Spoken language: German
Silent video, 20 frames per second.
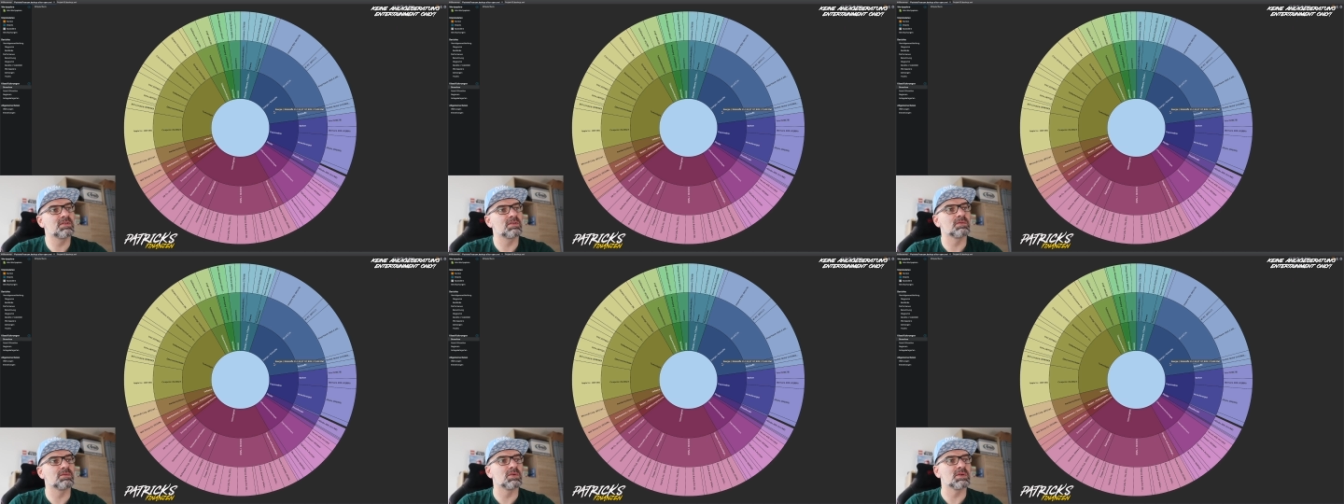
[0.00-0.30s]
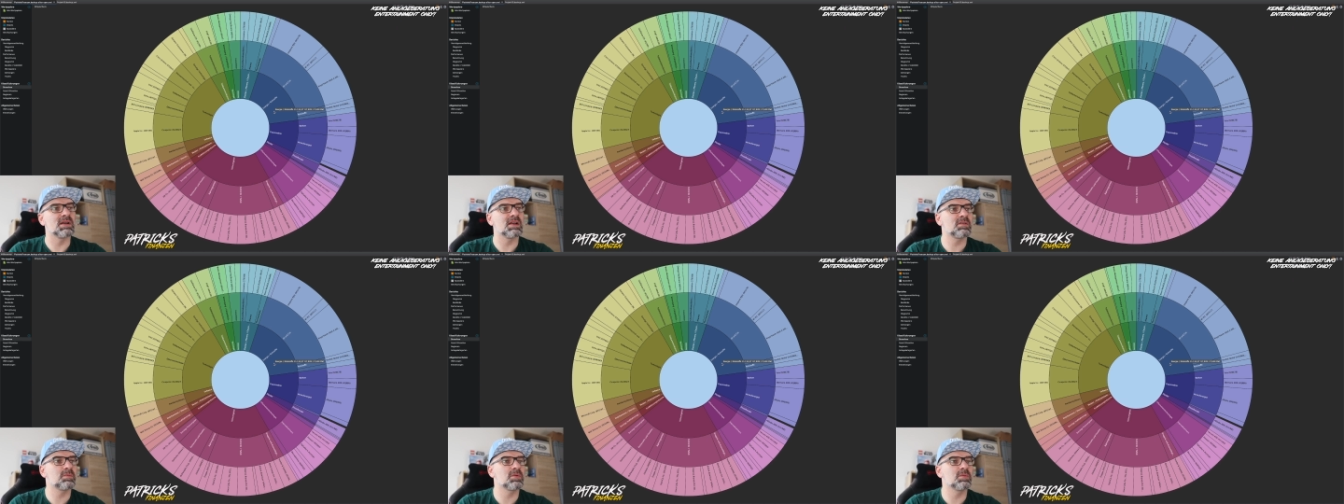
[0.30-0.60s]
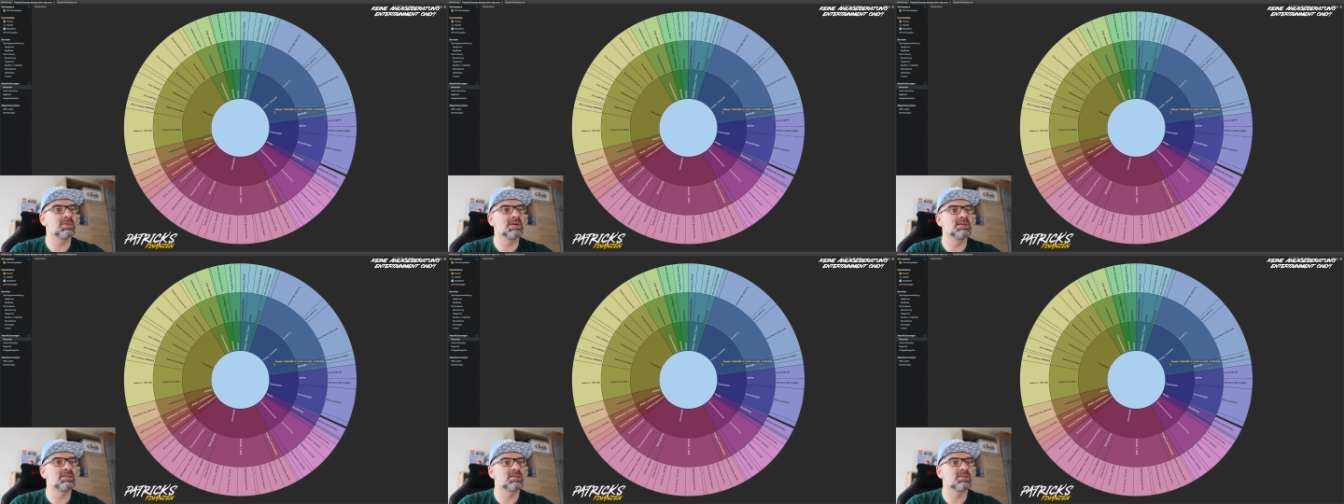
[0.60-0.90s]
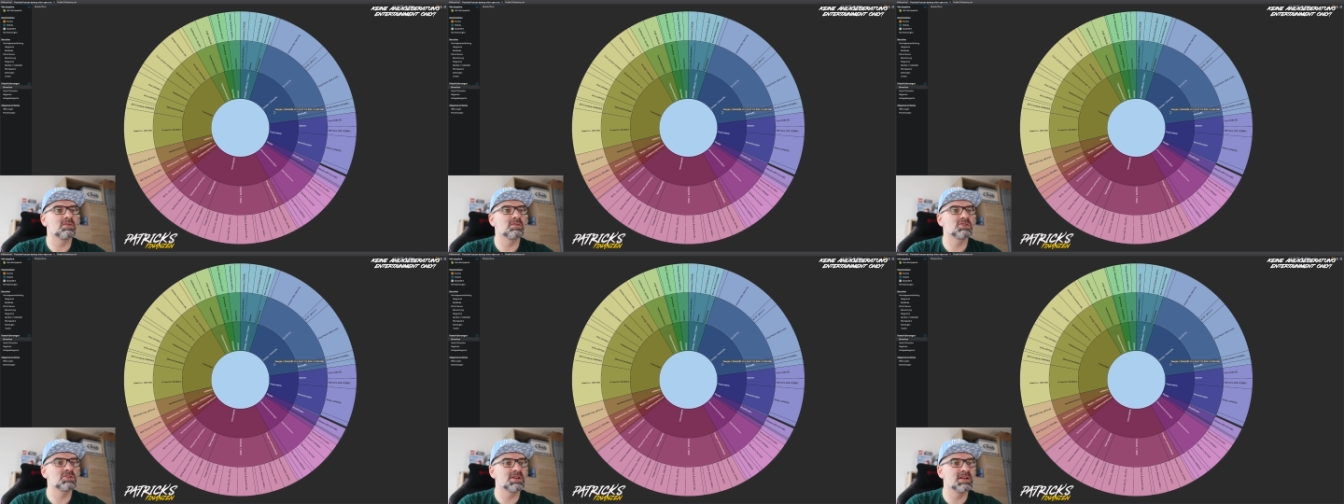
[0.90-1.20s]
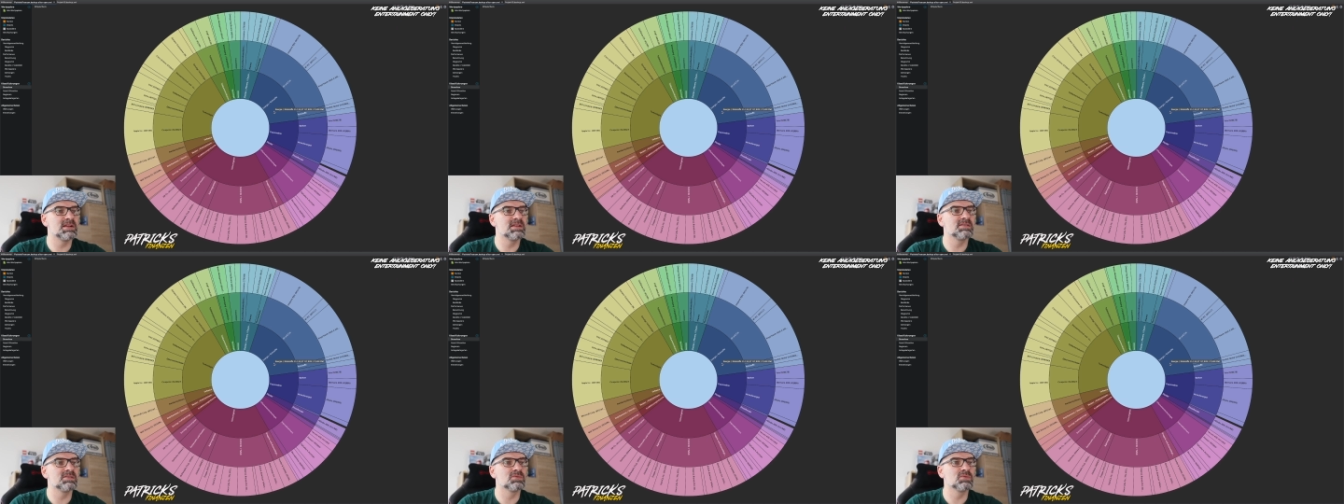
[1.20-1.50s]
Sowohl Gazprom als auch
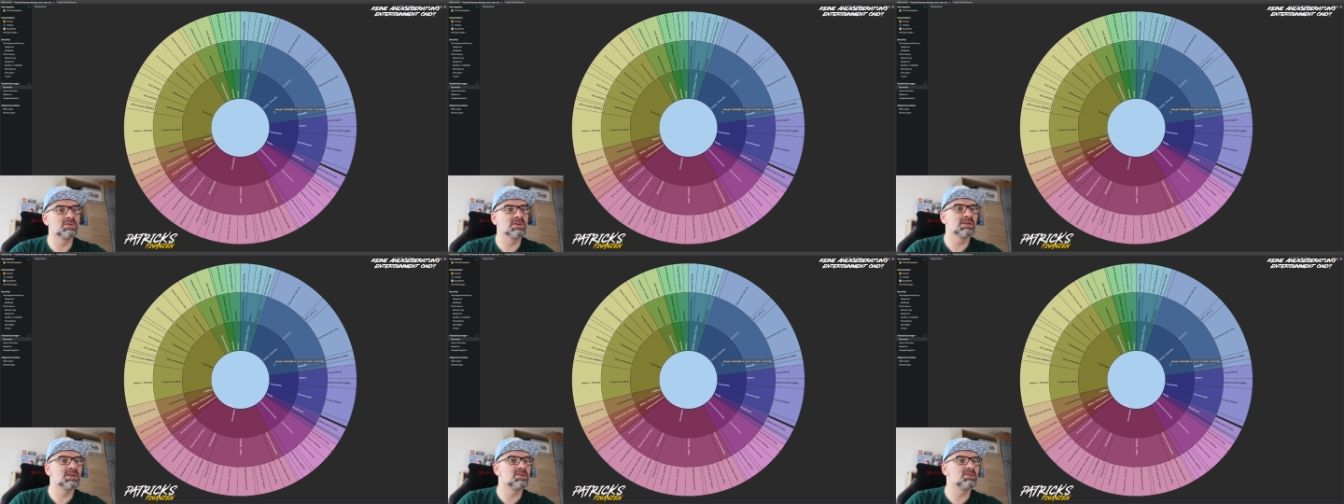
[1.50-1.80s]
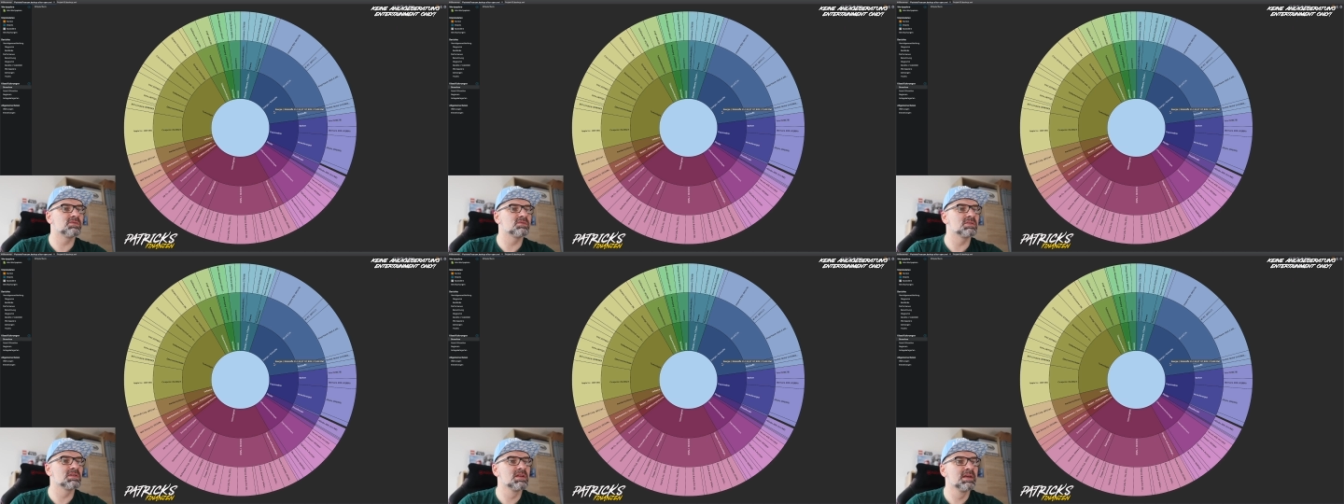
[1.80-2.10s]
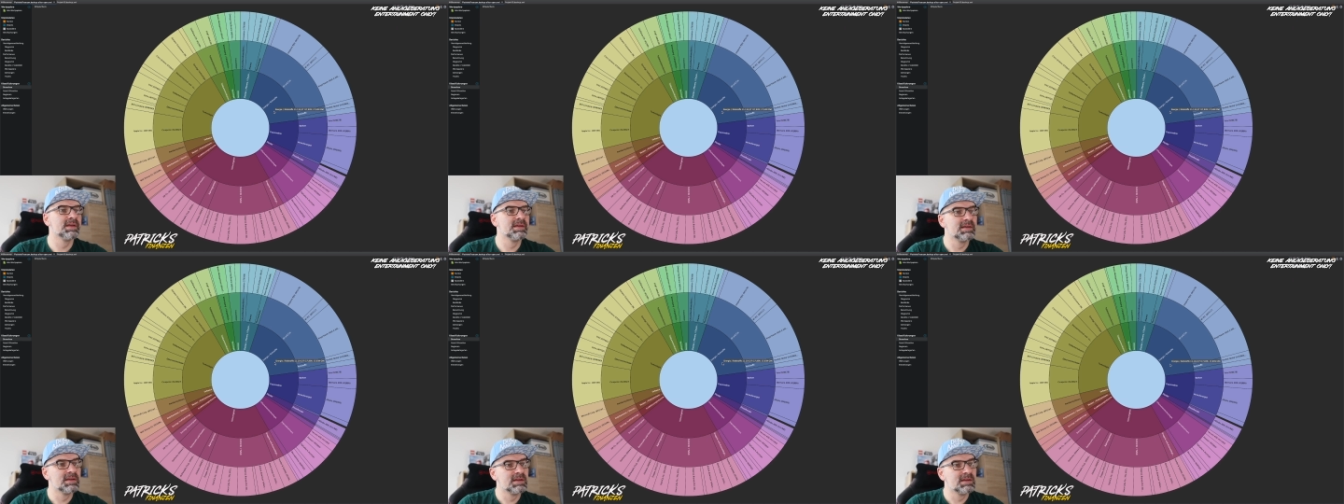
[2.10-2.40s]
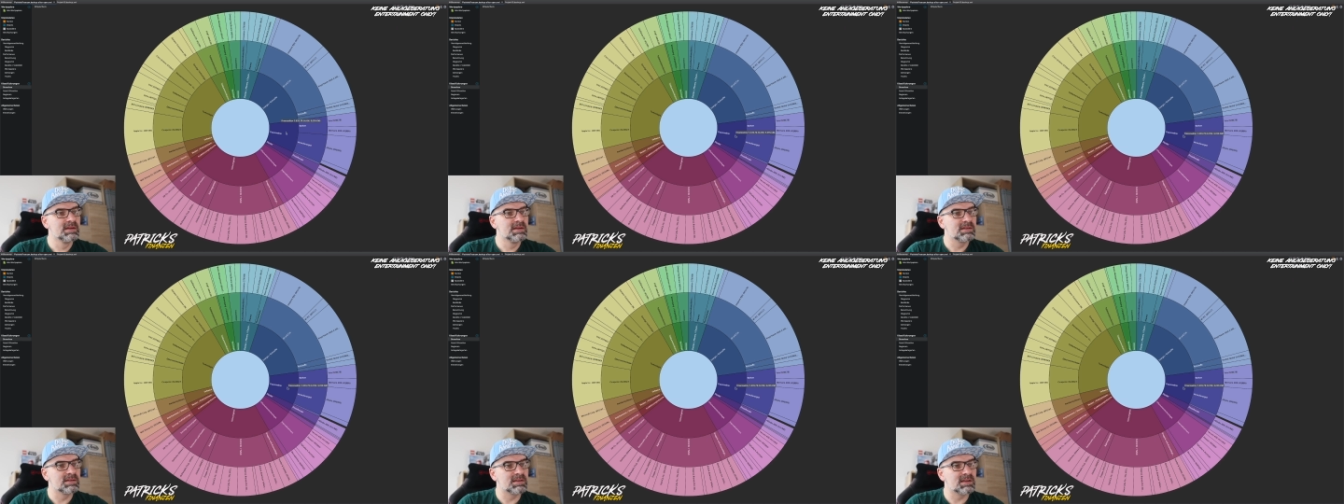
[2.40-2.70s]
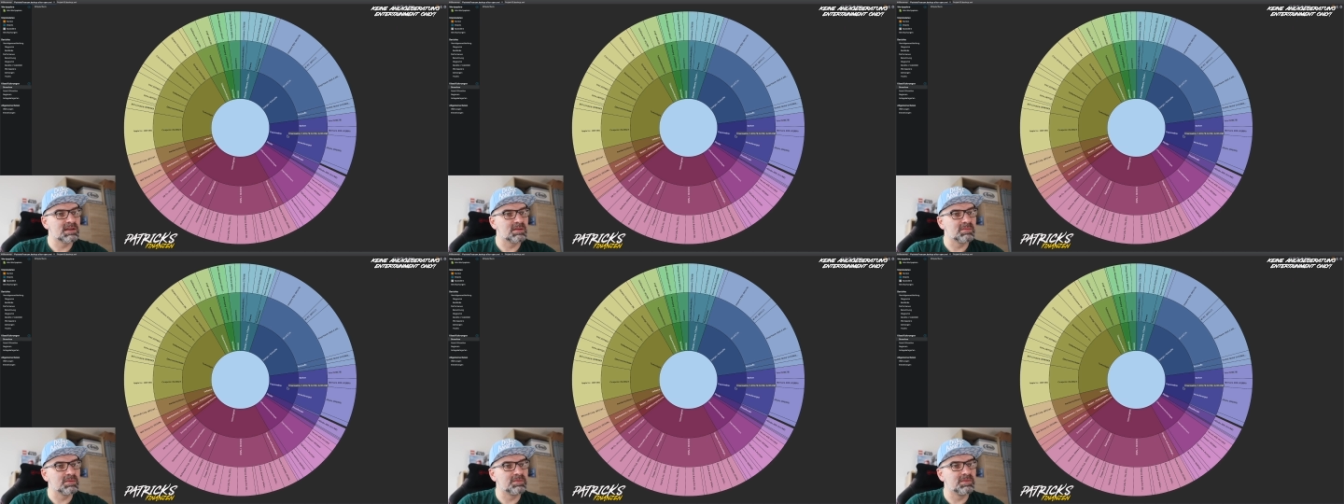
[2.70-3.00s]
Shell sind gut gelaufen. Dann haben wir